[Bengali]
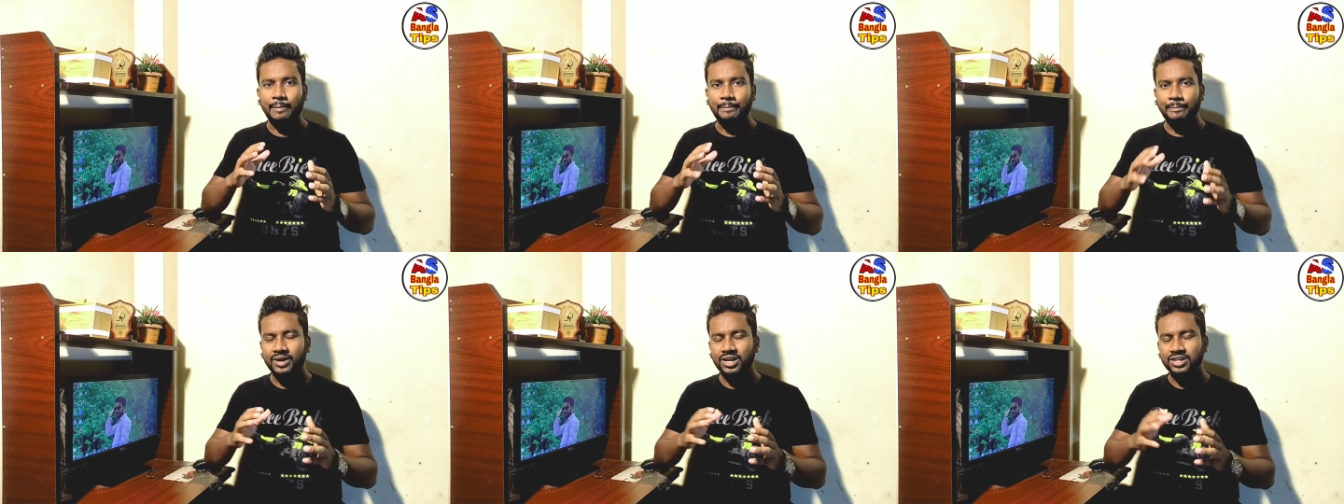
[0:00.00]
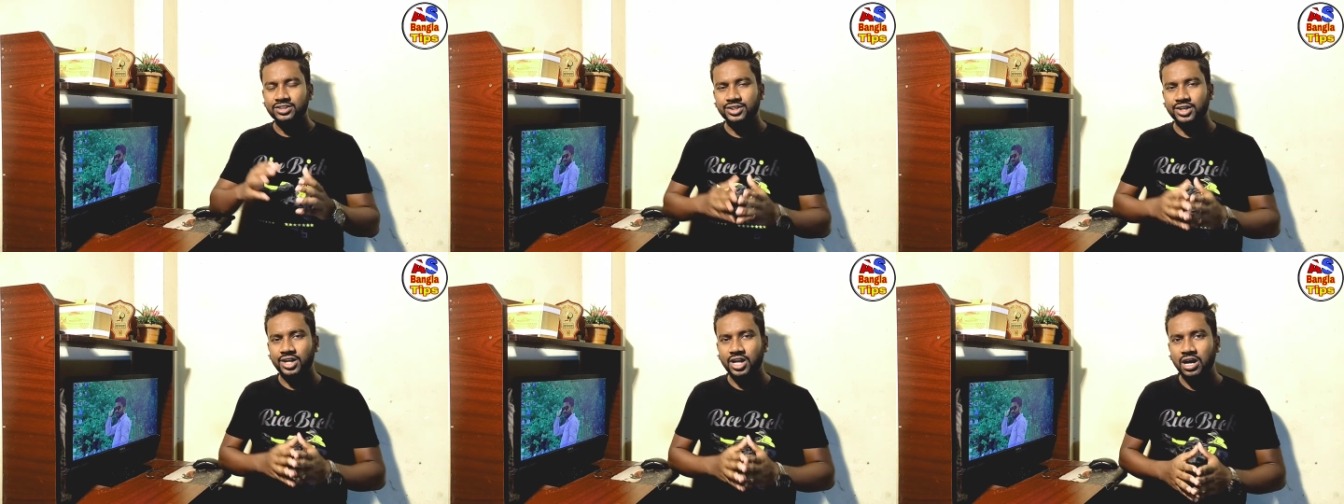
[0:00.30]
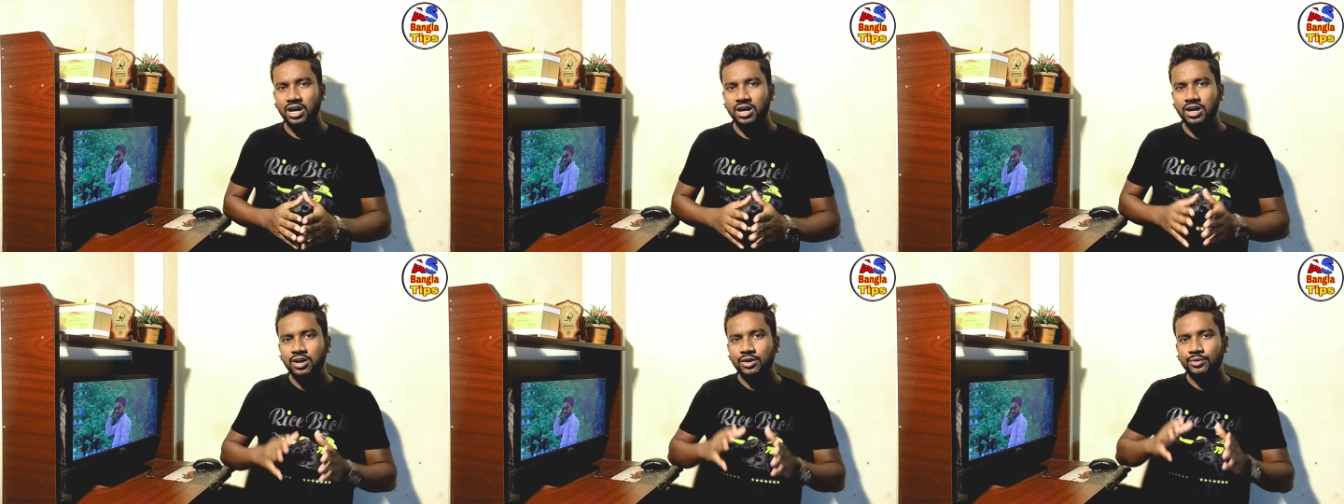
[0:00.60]
আপনারা যারা
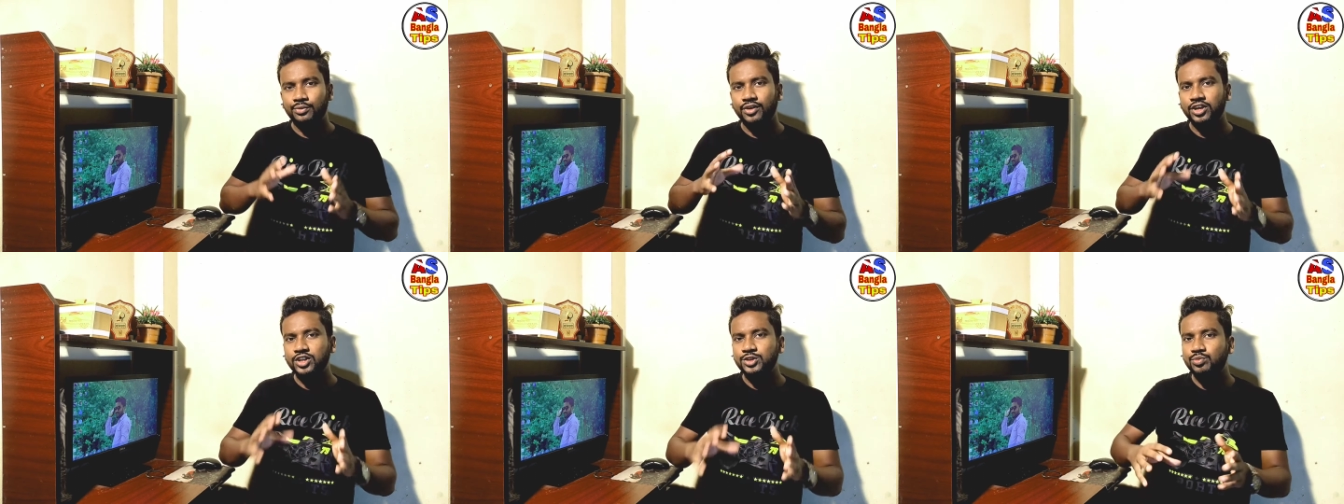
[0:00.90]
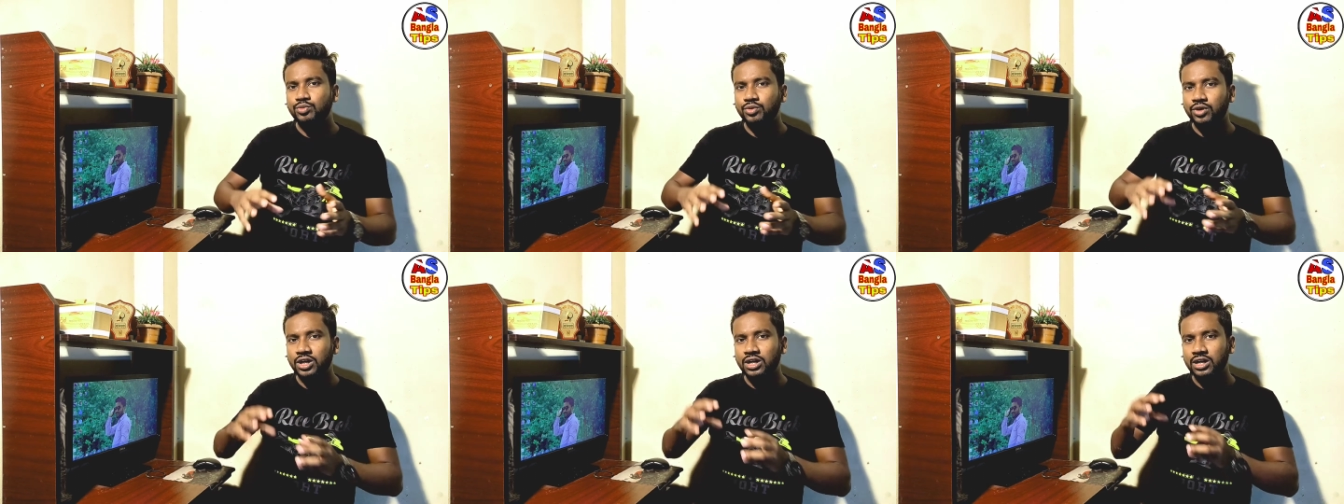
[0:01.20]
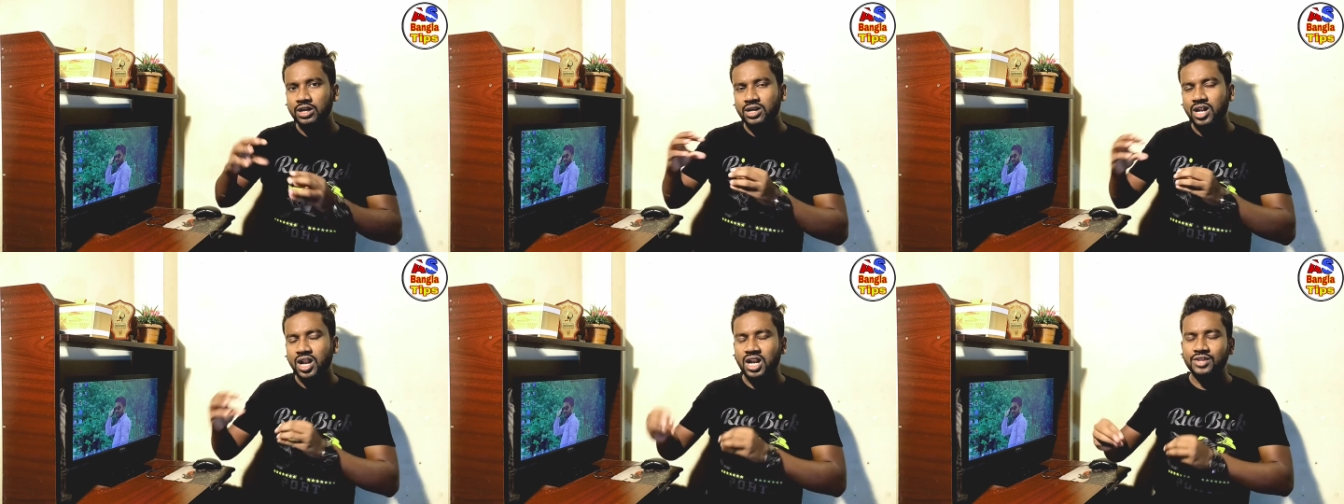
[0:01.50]
ফেসবুকের
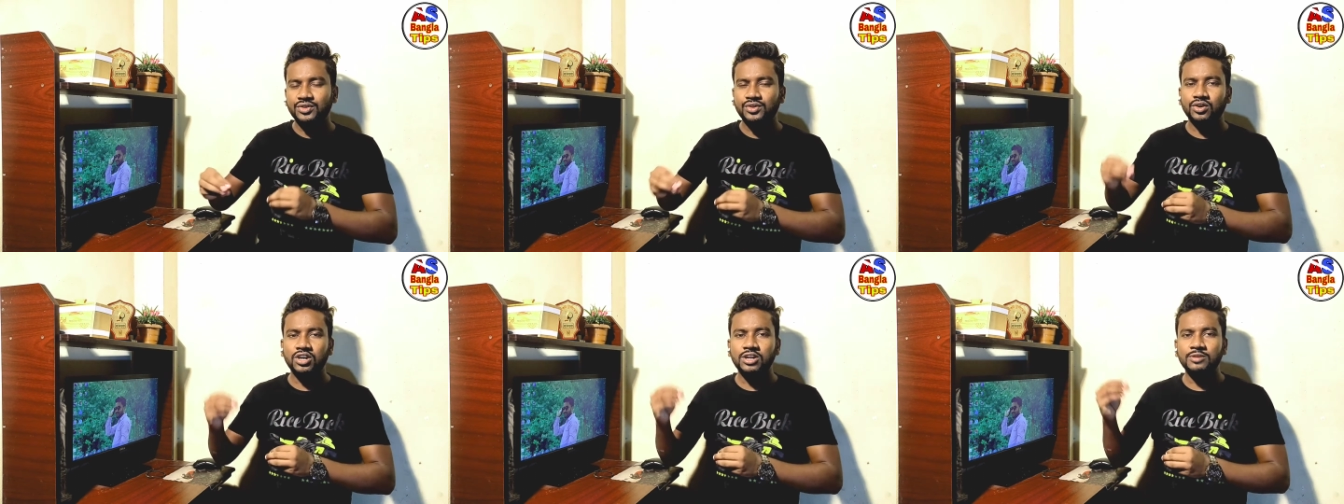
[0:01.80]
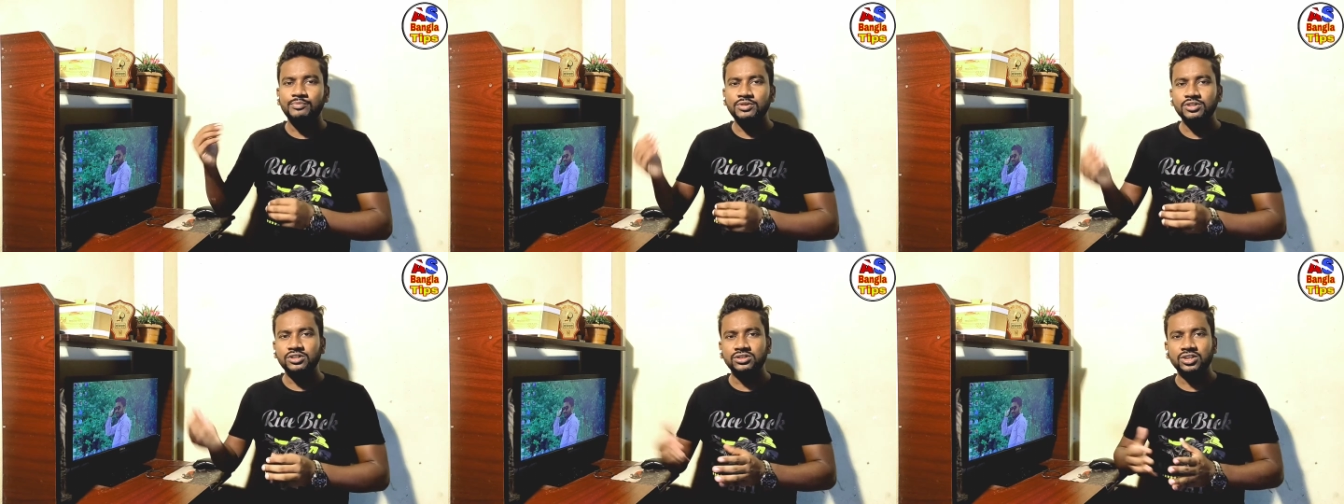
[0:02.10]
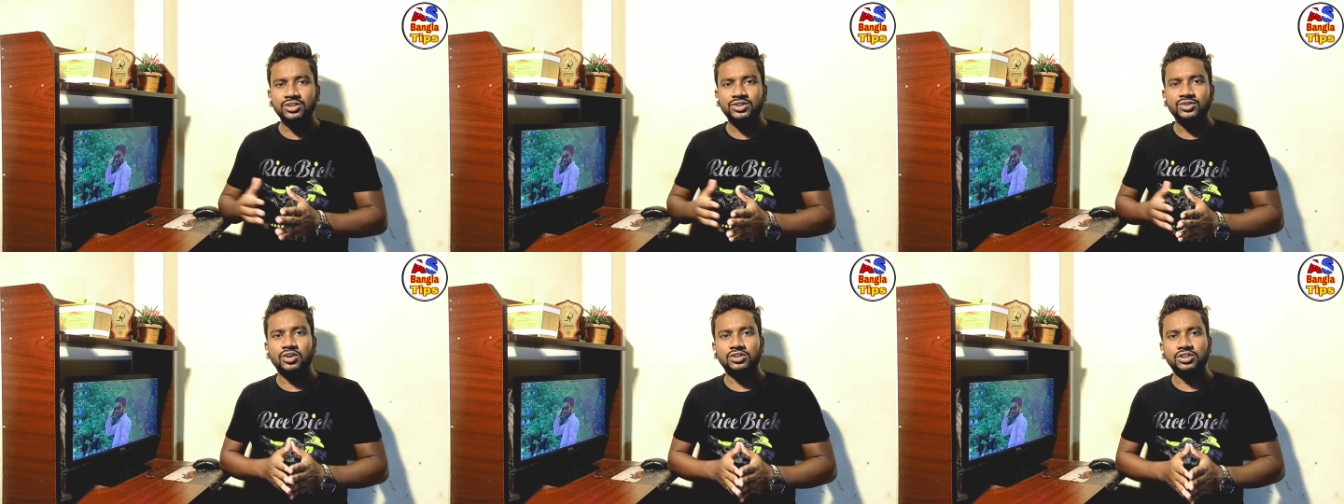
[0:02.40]
নানা ধরনের
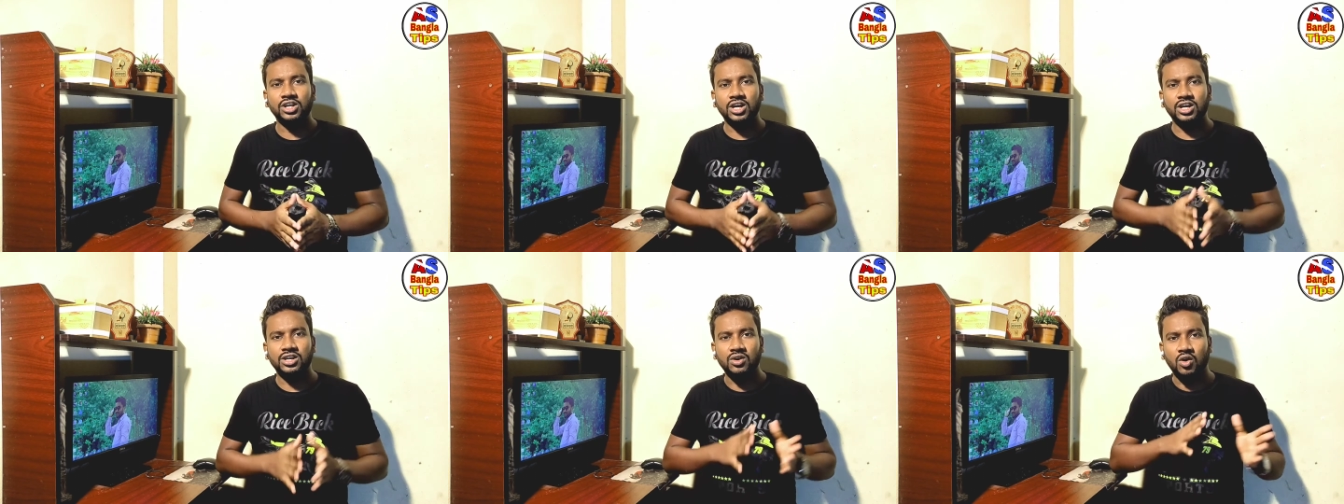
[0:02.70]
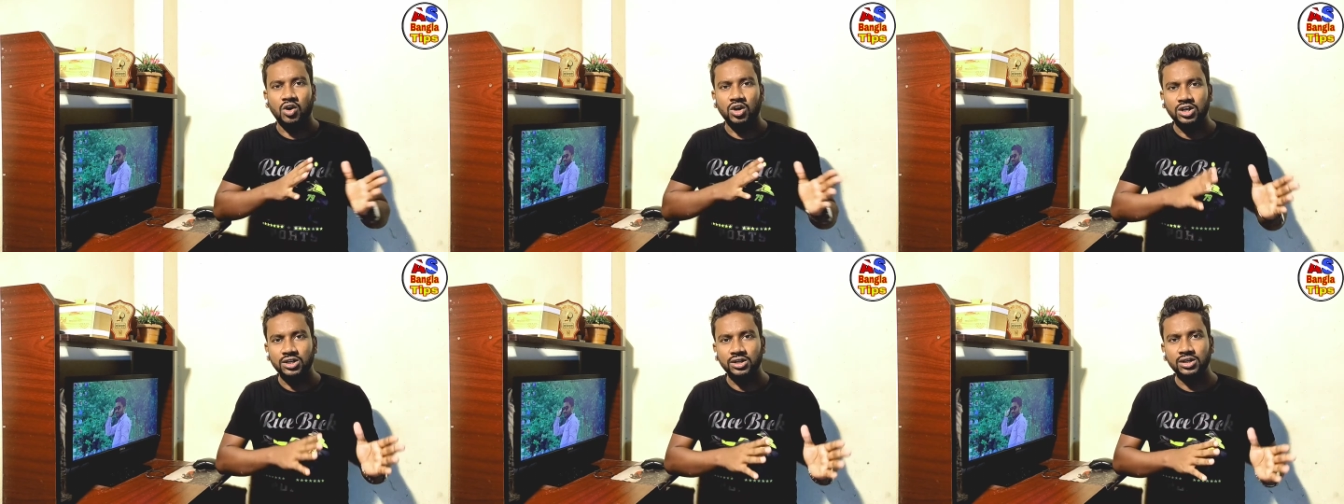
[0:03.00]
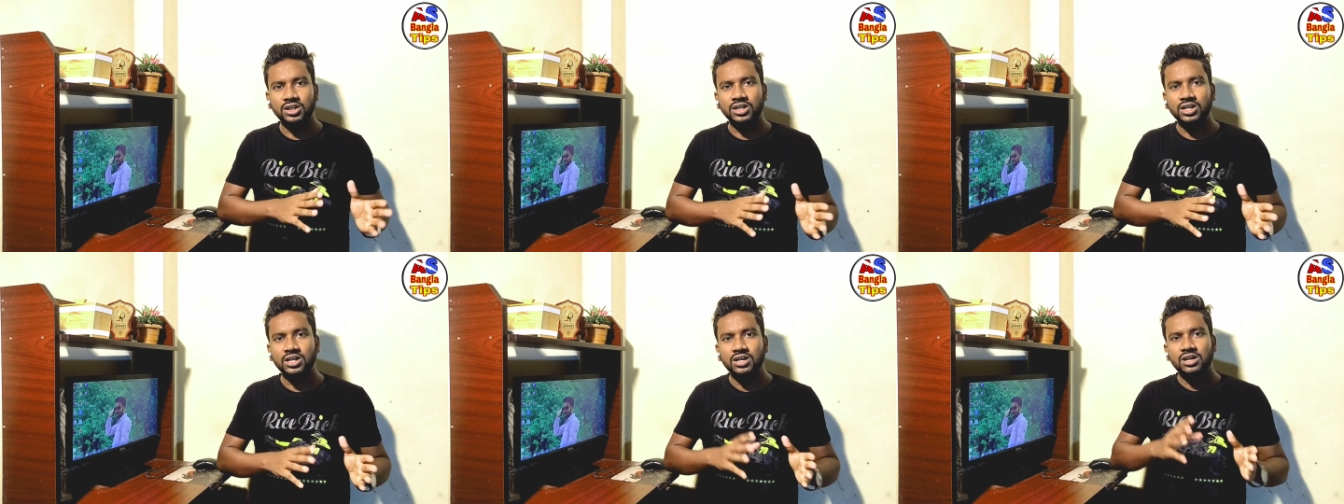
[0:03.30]
বিজনেস করে থাকেন
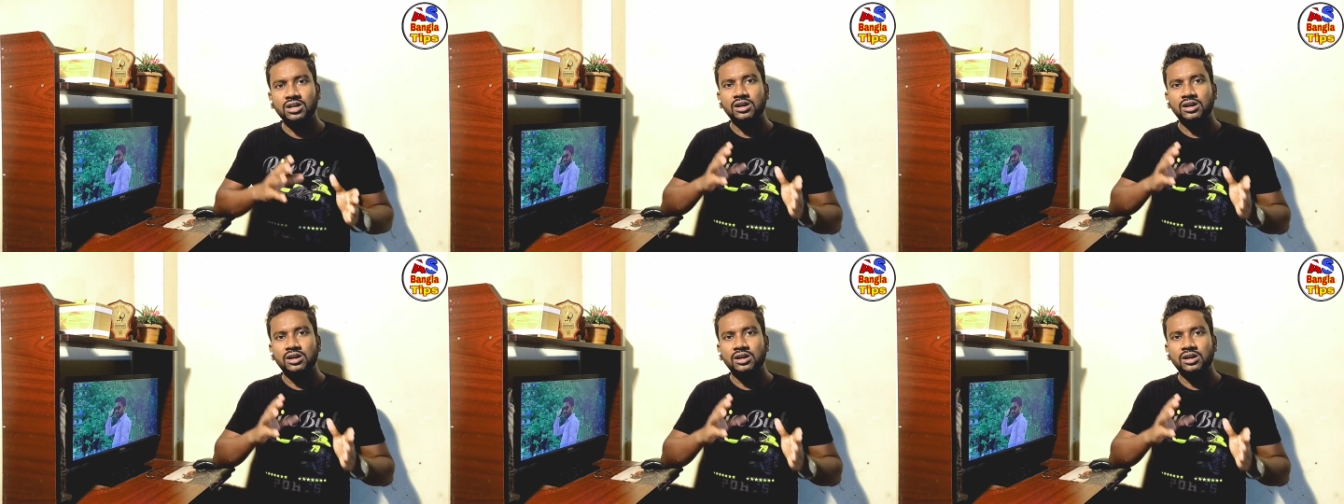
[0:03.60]
অলরেডি